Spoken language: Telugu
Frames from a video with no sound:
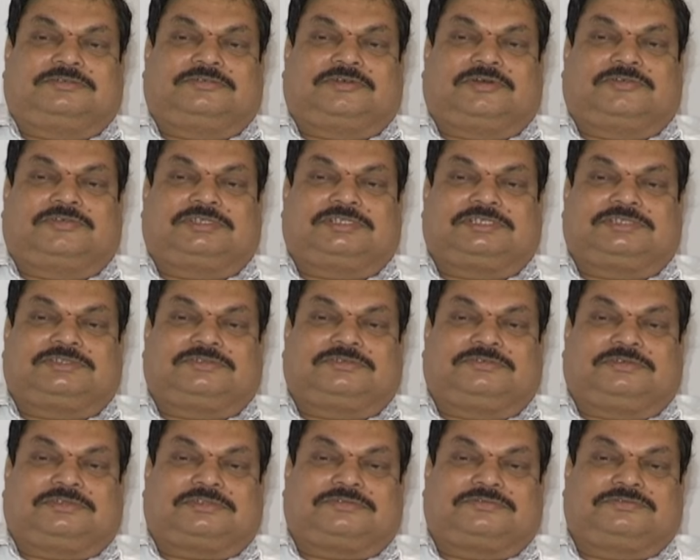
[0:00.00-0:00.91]
ఓవర్సీస్
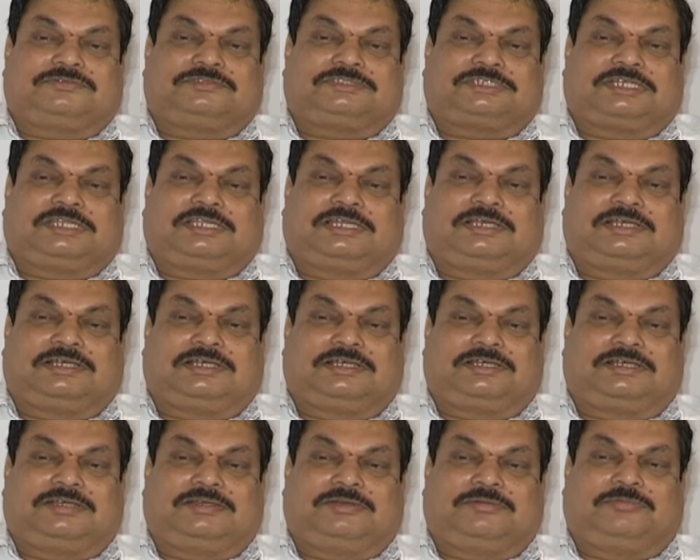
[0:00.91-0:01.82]
కోసం చాలా
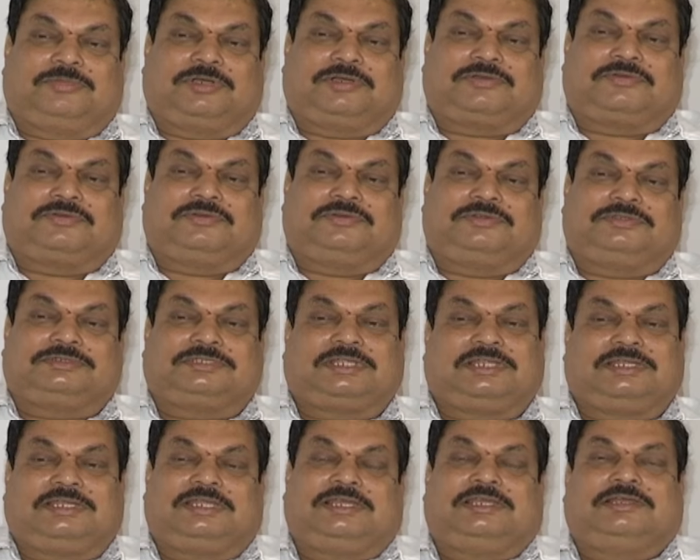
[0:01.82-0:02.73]
మాకు
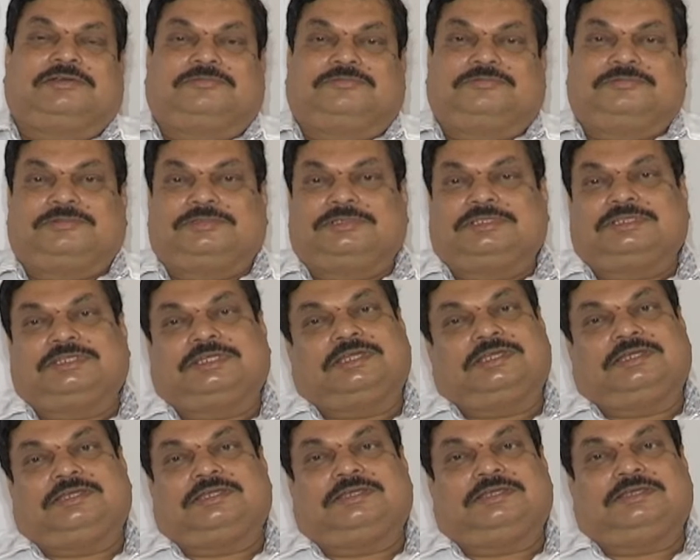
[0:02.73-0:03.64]
థ్రిల్ అయ్యాం
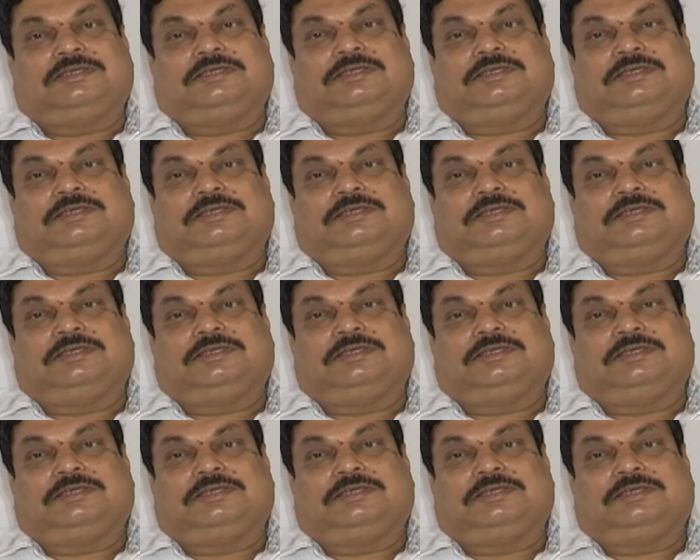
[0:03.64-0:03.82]
ఎందుకంటే